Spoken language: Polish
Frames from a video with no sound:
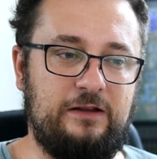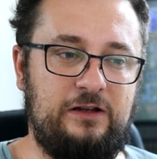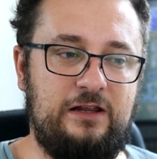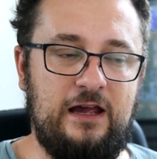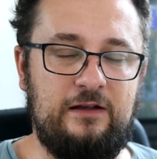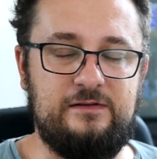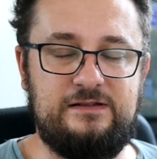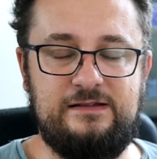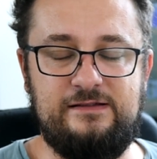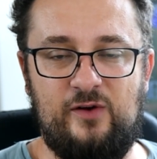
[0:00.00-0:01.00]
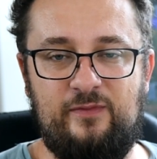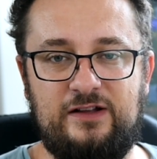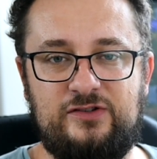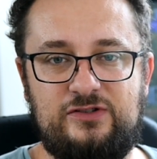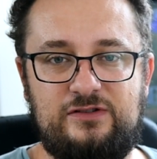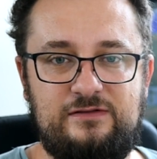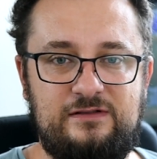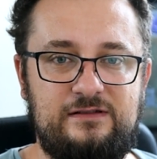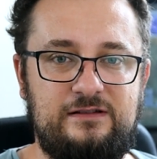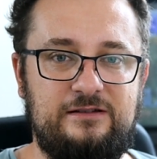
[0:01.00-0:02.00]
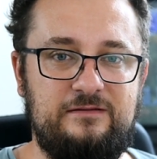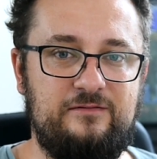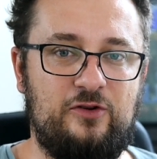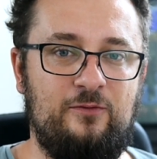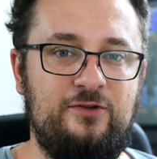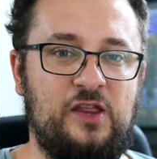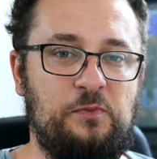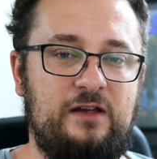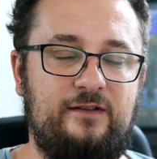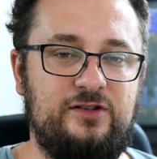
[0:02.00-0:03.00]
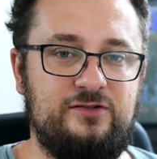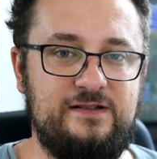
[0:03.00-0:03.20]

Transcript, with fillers: klikając zobacz, komunikat pojawia się,